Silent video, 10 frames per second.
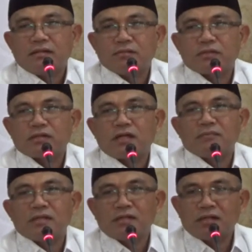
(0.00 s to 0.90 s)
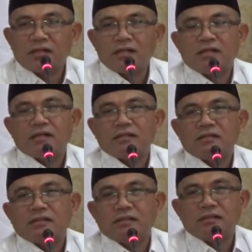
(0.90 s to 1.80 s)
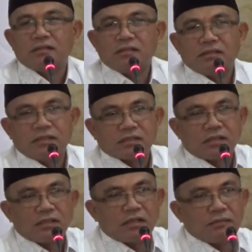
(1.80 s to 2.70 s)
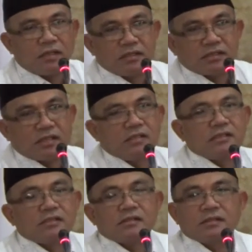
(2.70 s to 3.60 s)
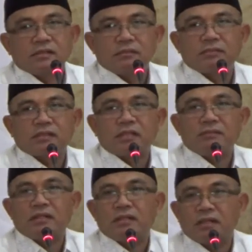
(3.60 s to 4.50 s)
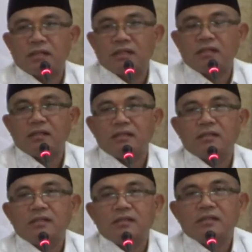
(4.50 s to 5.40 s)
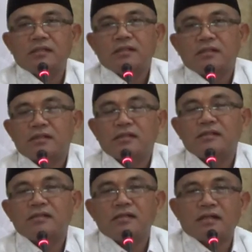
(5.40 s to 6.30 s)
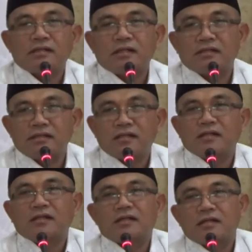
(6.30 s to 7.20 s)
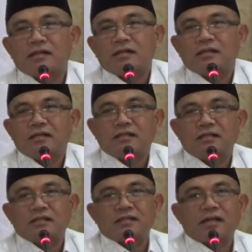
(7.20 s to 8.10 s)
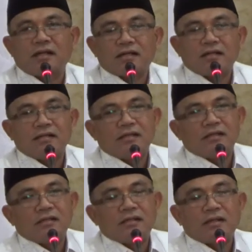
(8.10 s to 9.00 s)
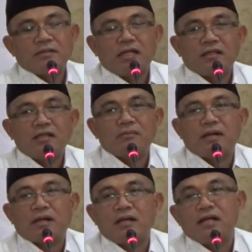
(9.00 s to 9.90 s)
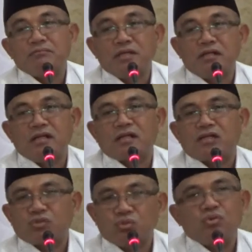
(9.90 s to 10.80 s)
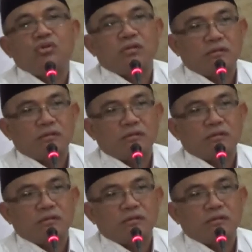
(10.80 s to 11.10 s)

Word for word: Yang pertama adalah ini dijelaskan dalam hadis-hadis. Yang pertama adalah nanti derajatnya disetarakan dengan derajatnya para nabi dan rasul.